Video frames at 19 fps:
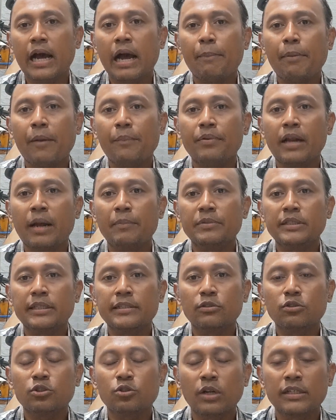apabila
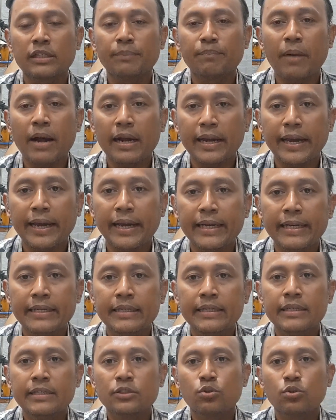mesin itu sudah
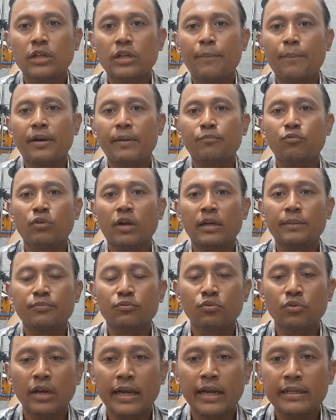dipakai, sudah
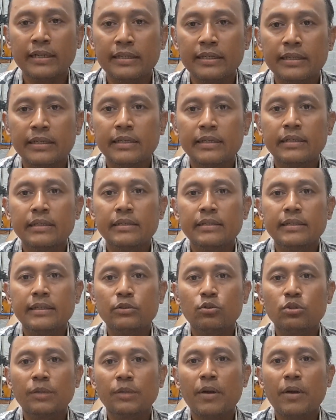berbulan-bulan
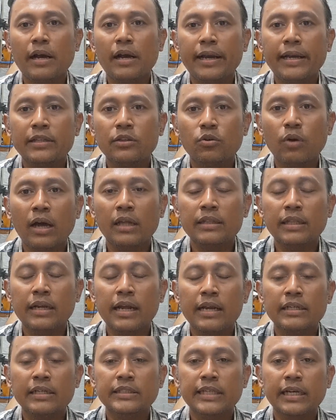itu dipakai itu
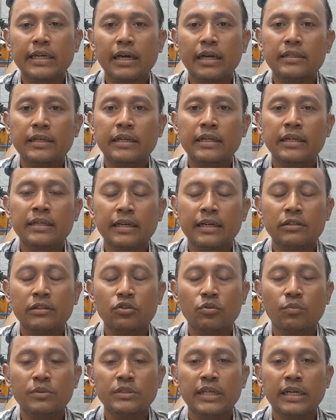antara ring shaker dan liner
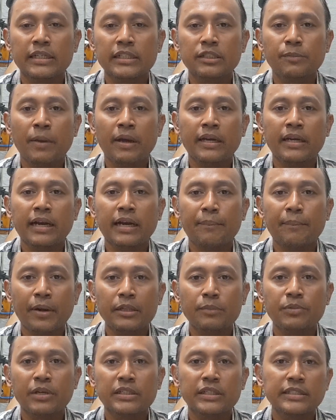itu menjadi semakin
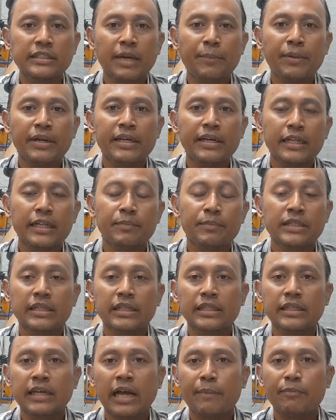rapat biasanya meningkat
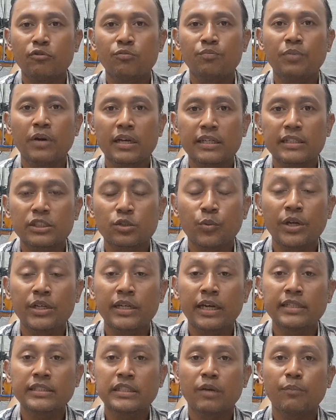menjadi 30 bar sesuai
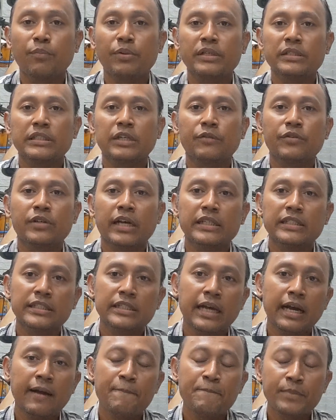dengan
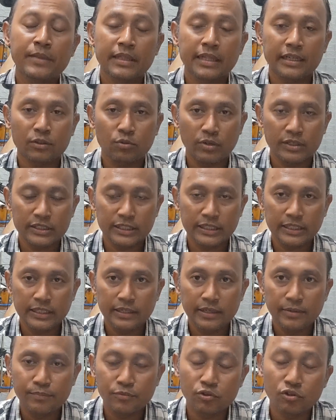spesifikasi yang tertulis di
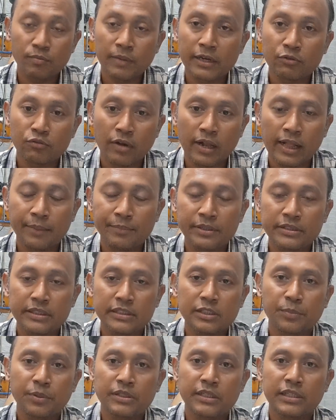buku manual
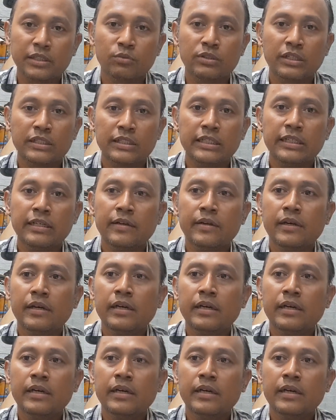biasanya seperti itu jadi